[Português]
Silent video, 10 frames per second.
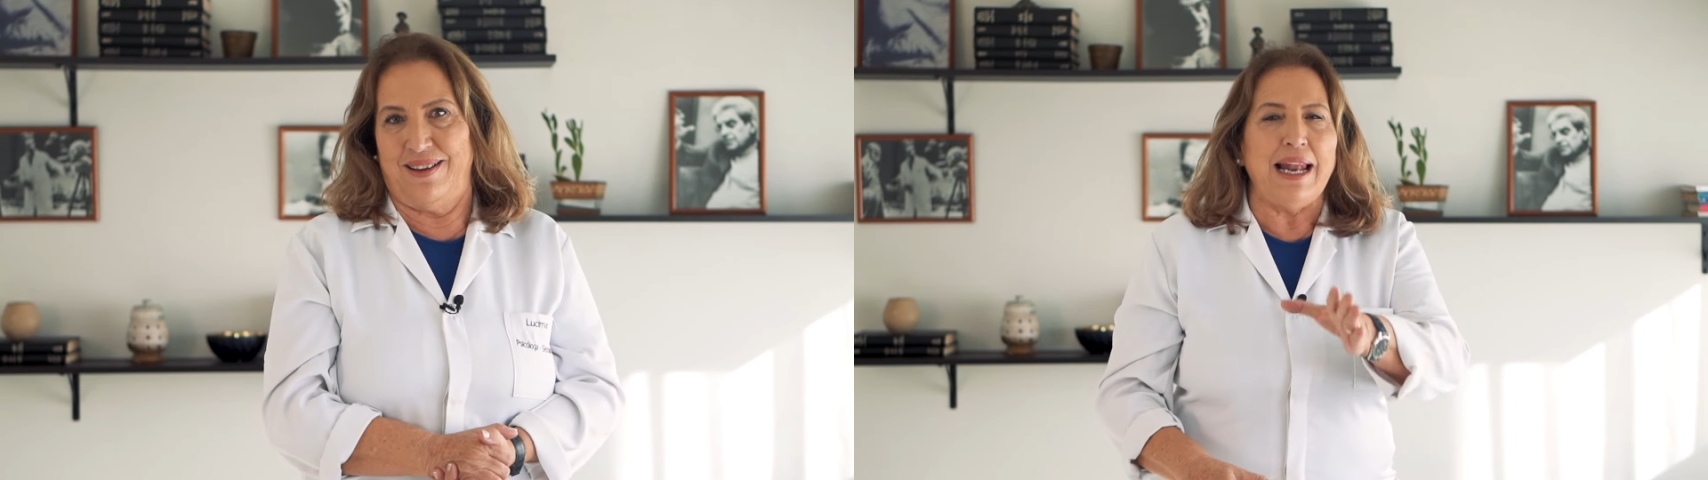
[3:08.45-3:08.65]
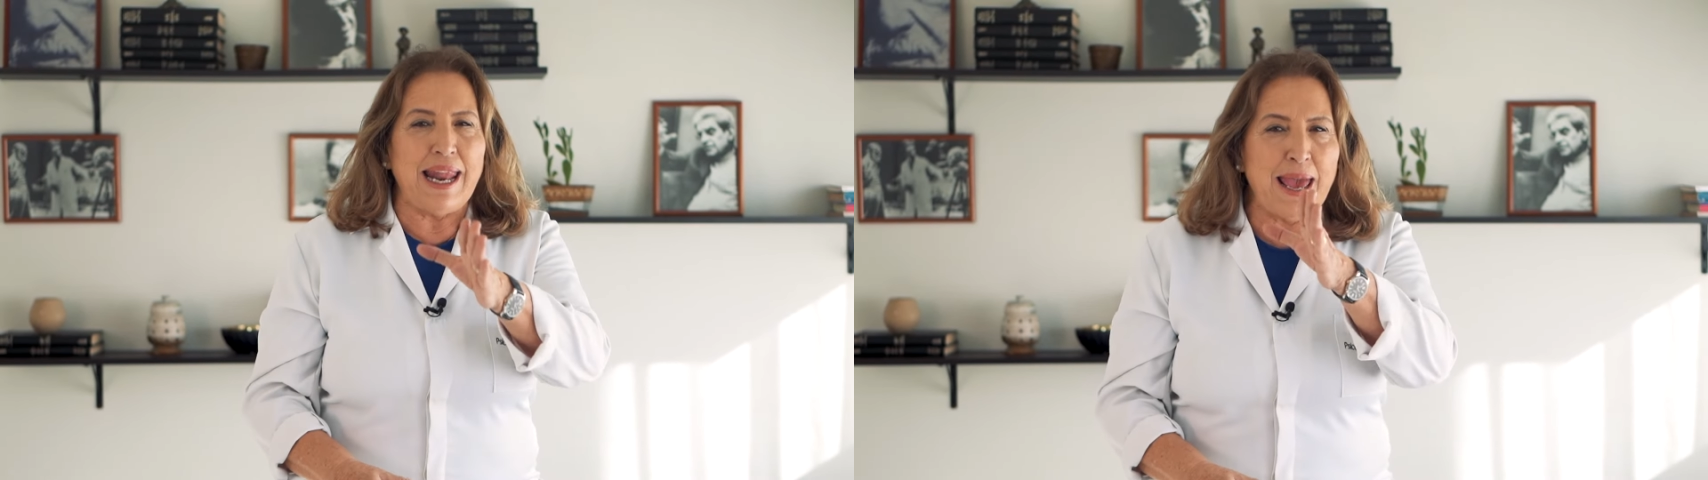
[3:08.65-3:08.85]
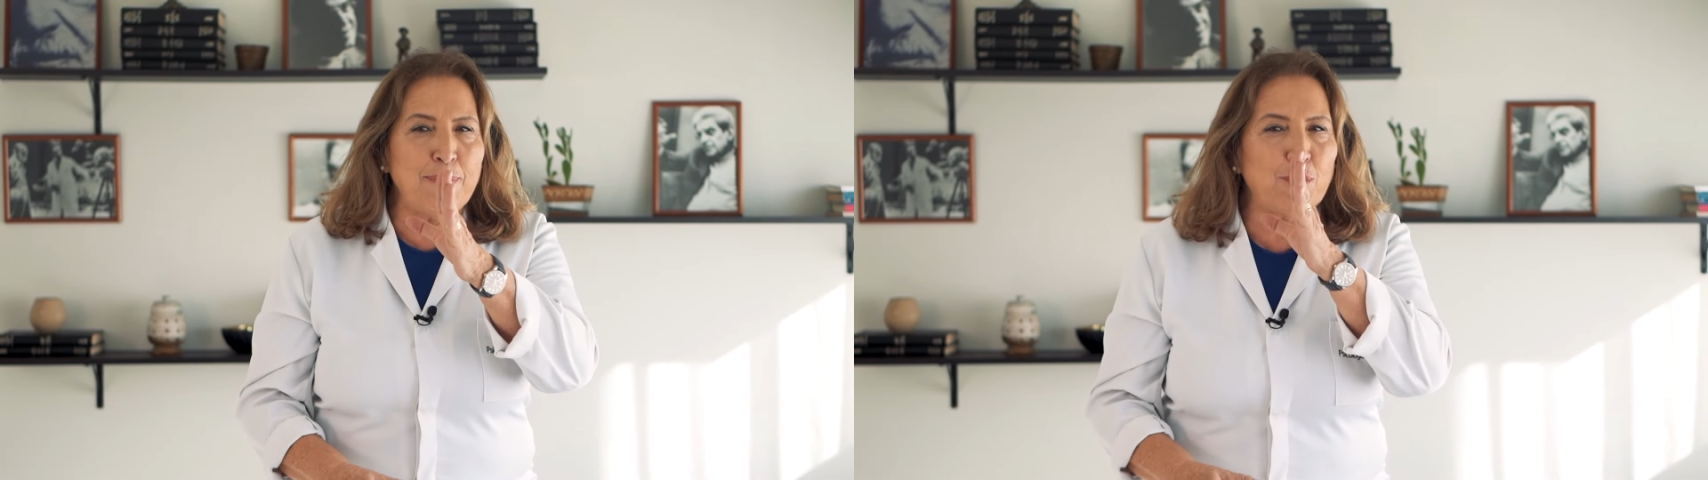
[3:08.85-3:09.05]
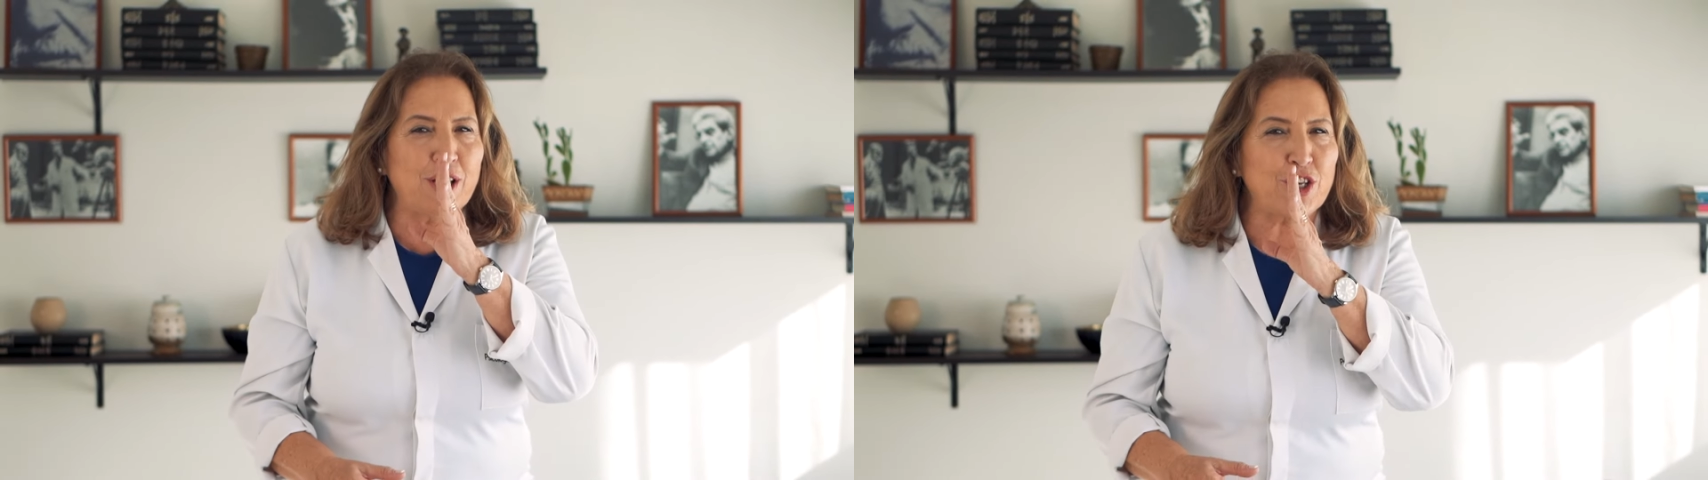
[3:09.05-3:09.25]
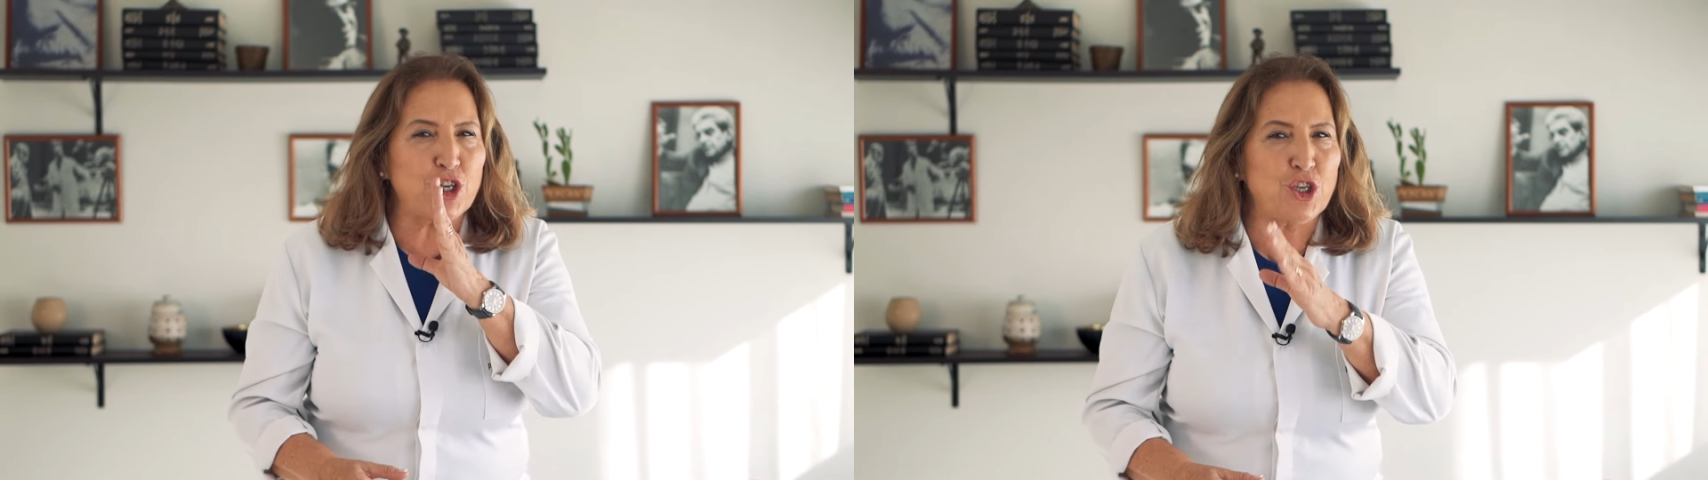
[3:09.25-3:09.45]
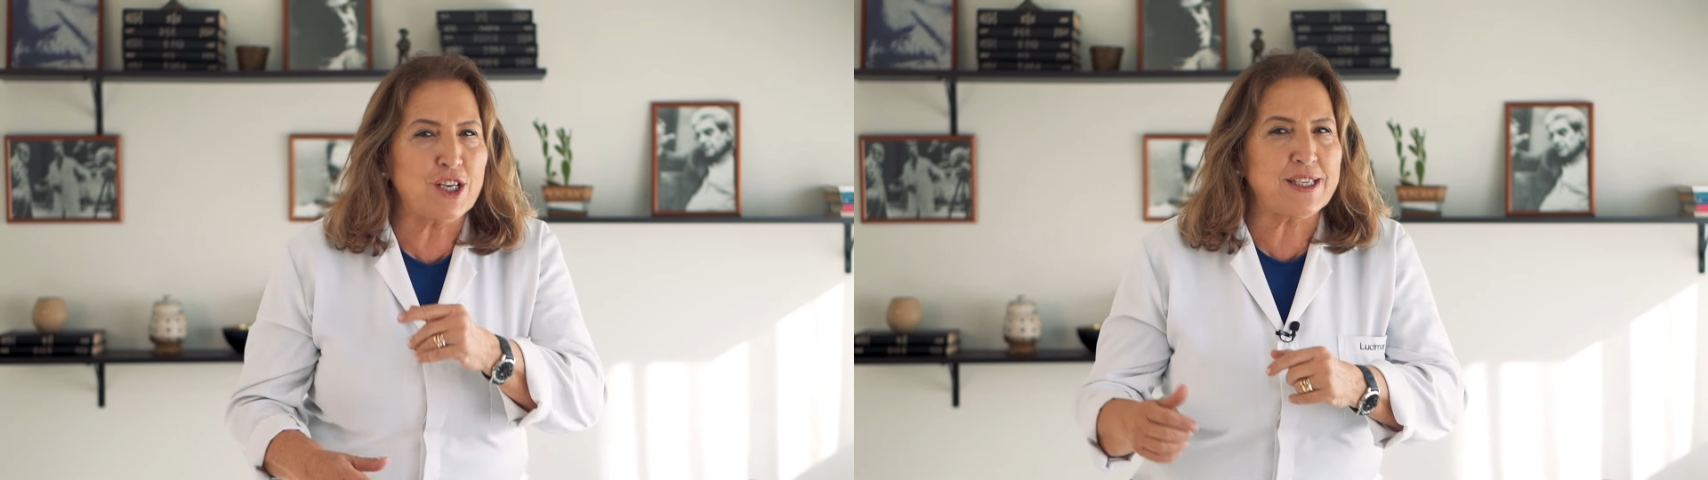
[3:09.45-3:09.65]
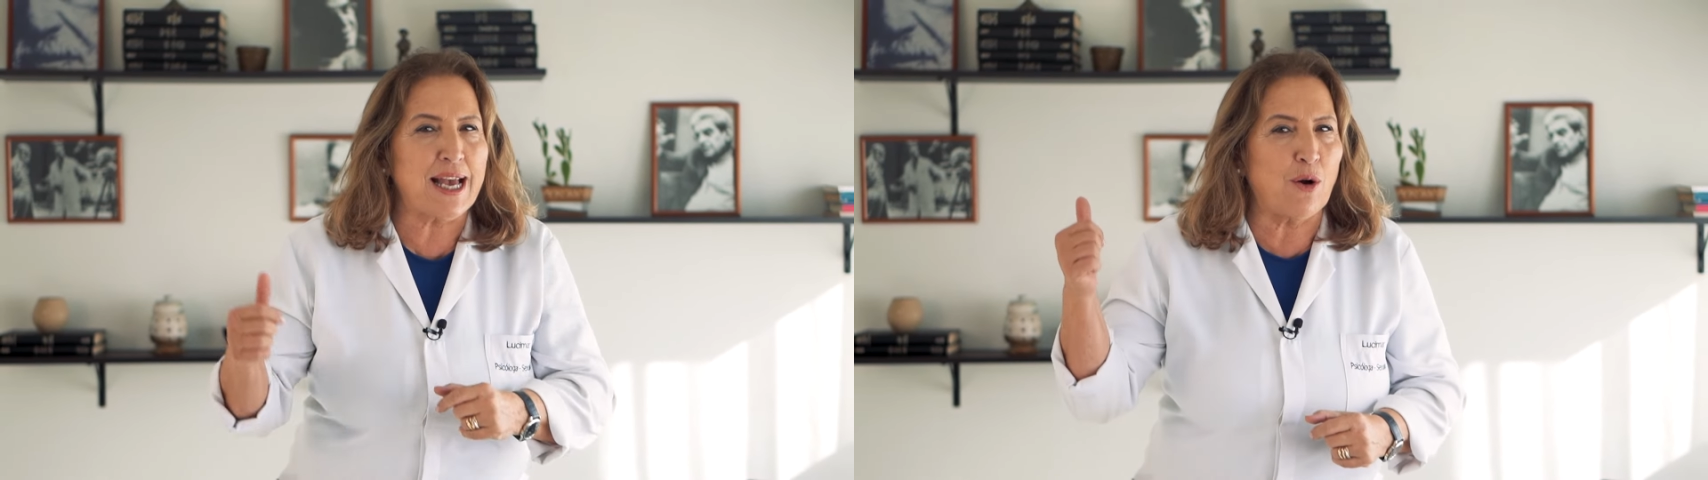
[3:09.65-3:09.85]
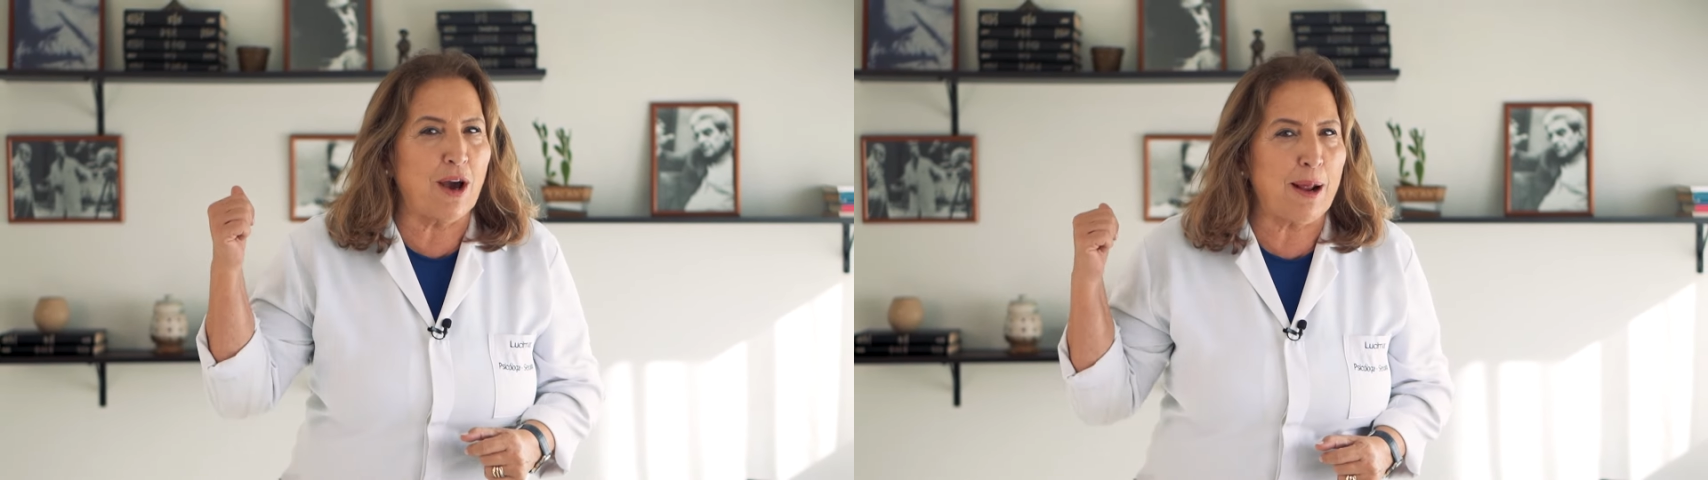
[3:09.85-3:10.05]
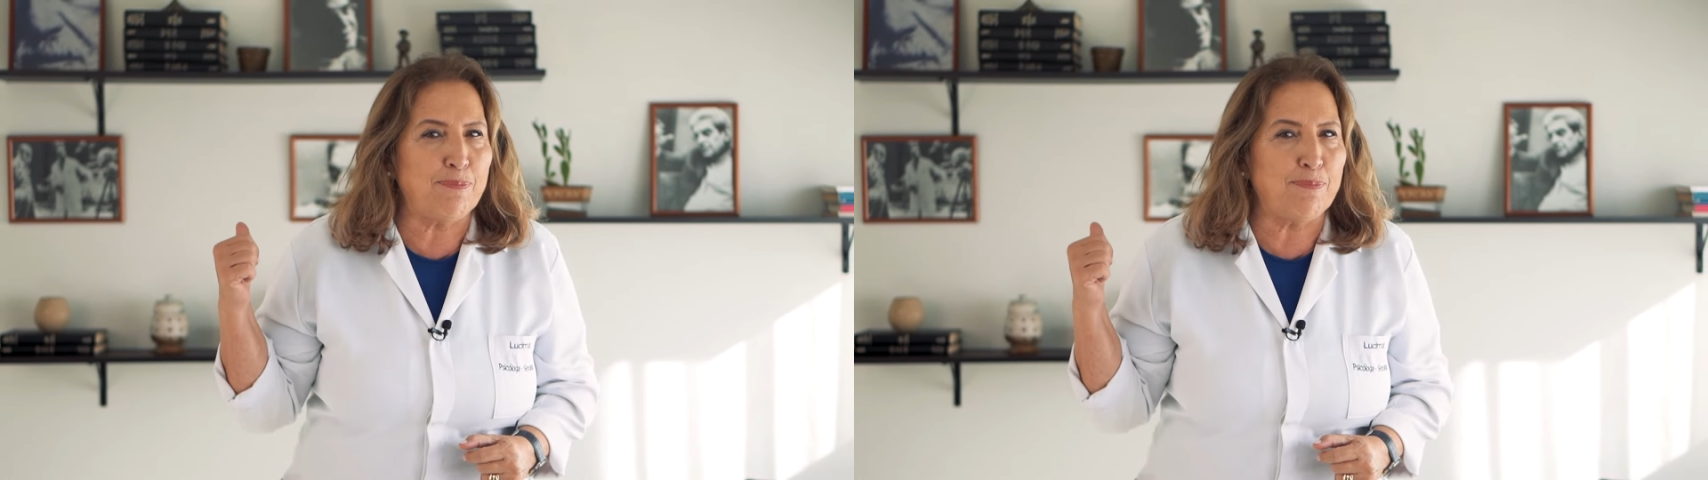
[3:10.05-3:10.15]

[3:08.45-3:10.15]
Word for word: Lembra o que te disse agora